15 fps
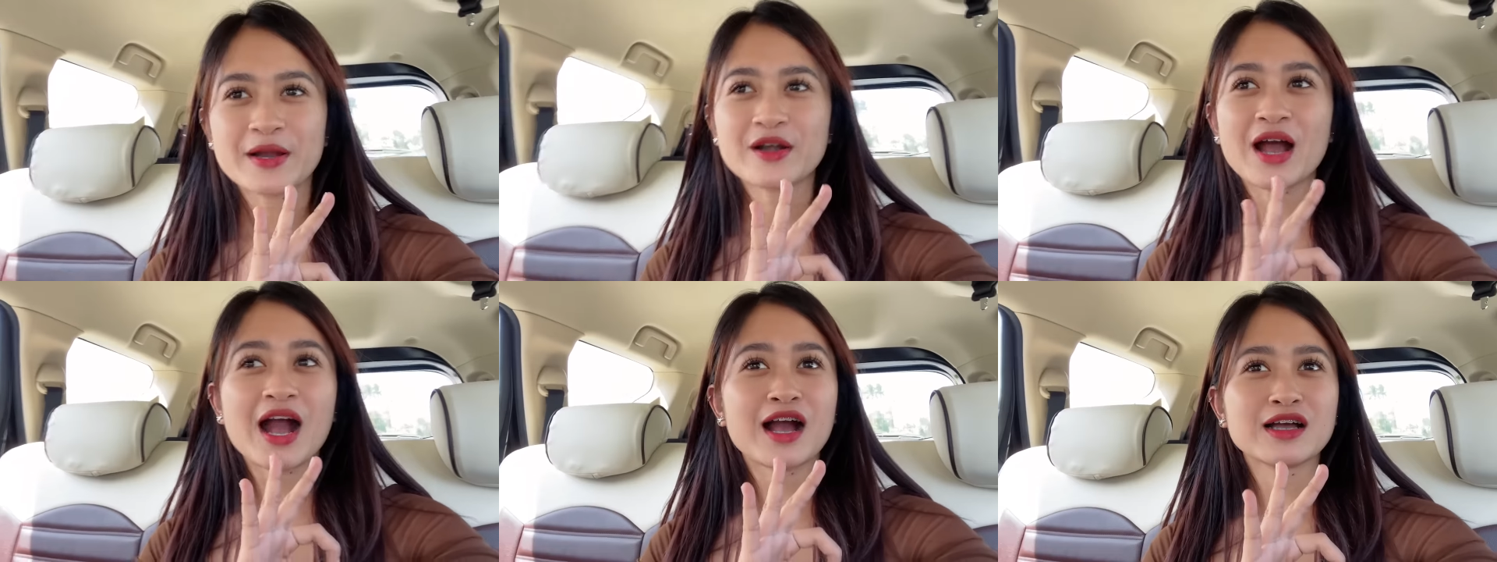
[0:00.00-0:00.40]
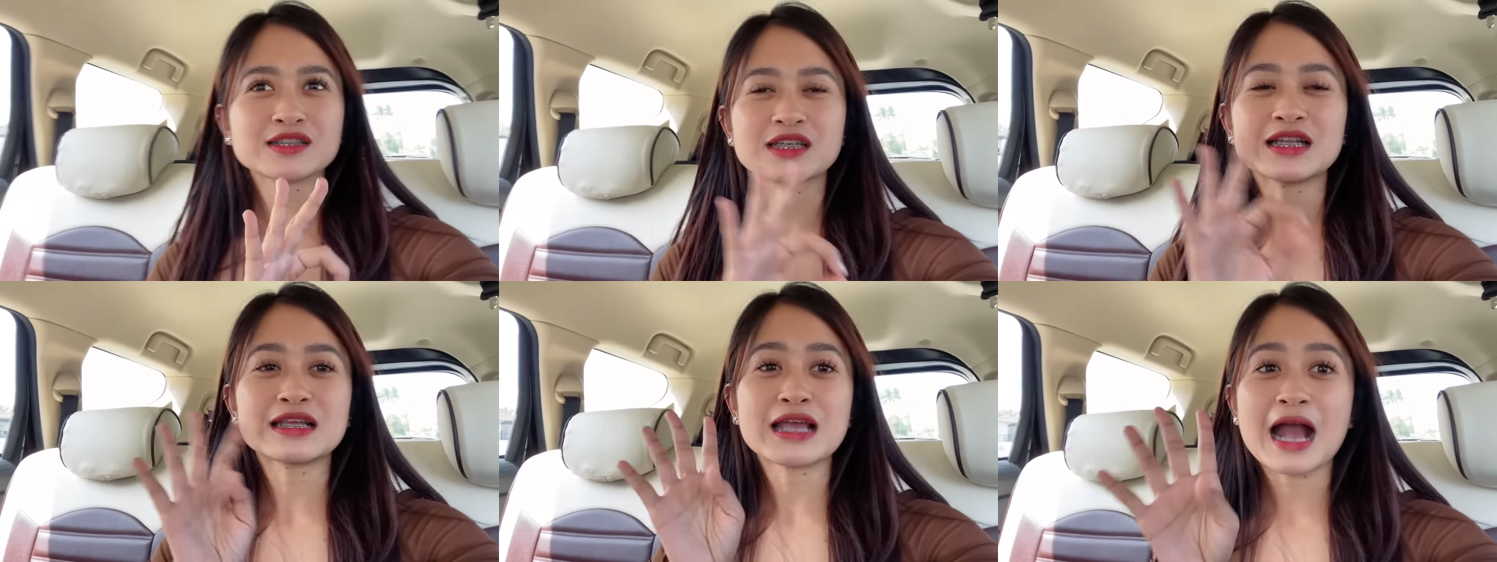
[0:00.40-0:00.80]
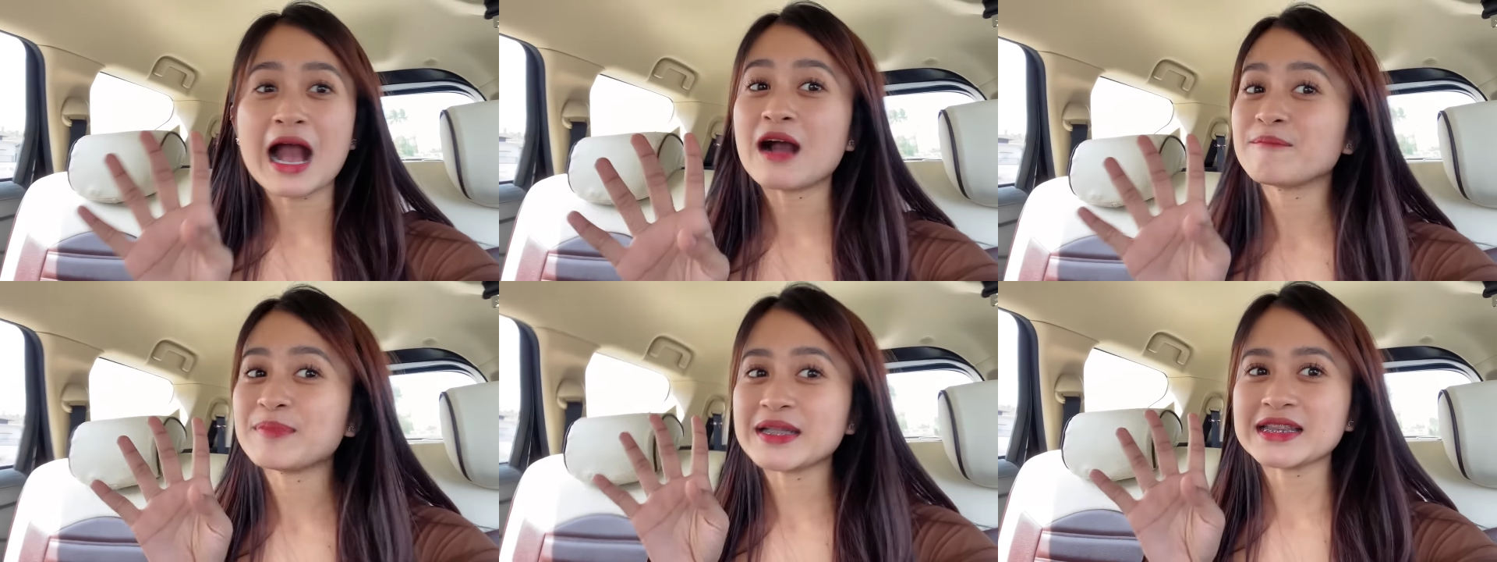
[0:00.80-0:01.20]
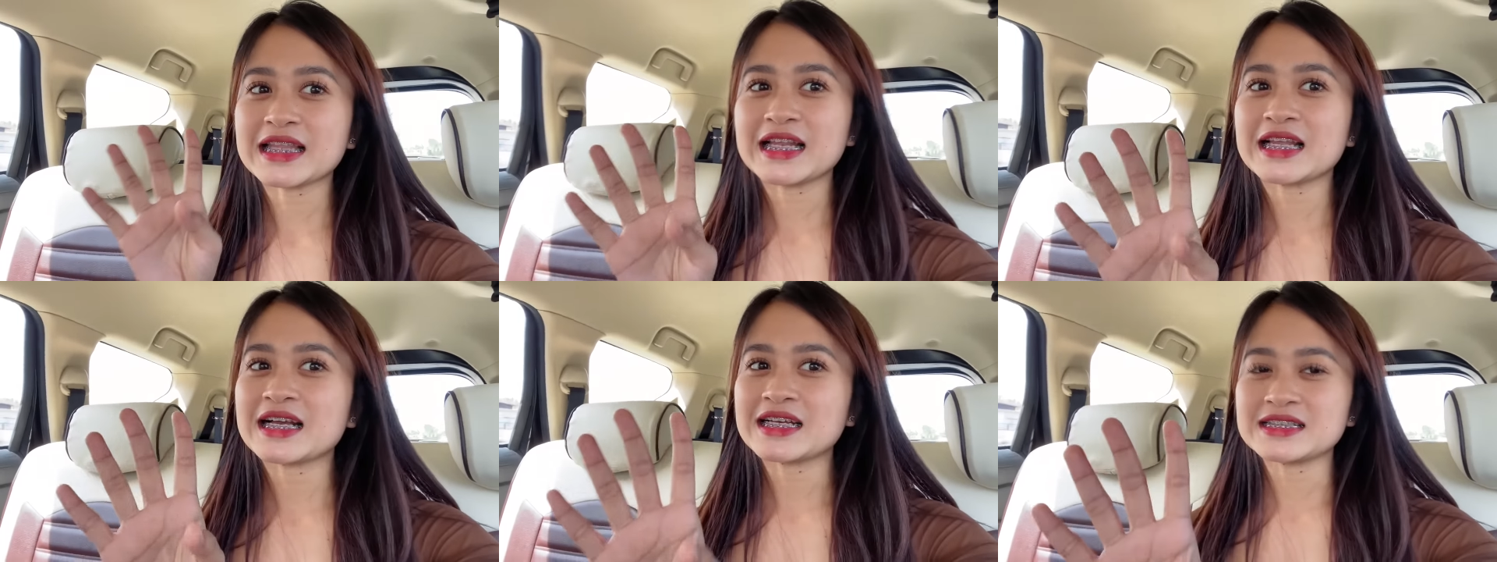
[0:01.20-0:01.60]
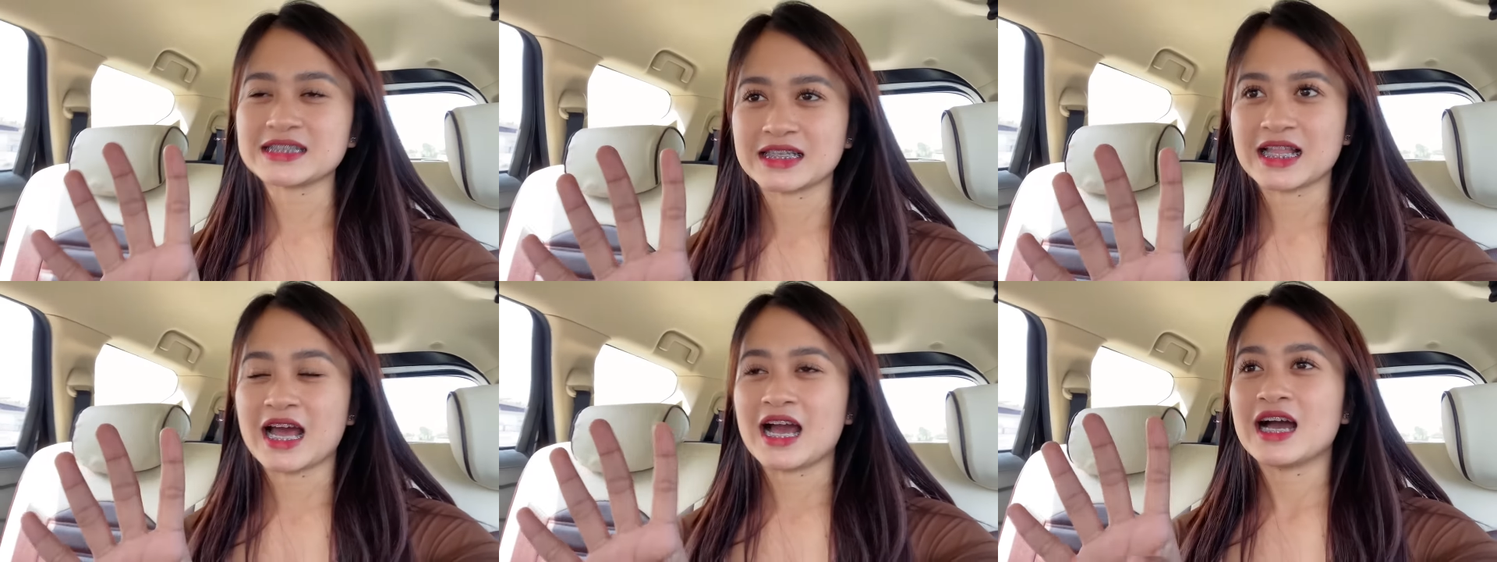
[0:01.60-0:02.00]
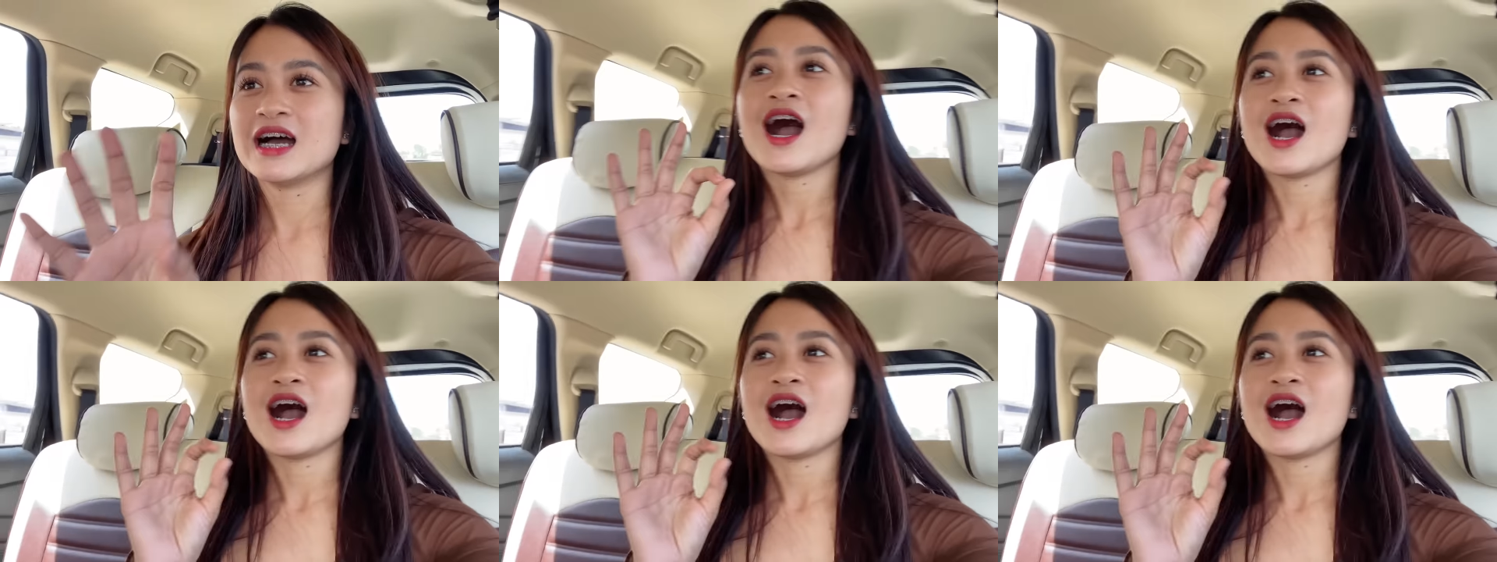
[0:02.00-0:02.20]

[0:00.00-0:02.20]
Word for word: Pero actually, apat talaga sila.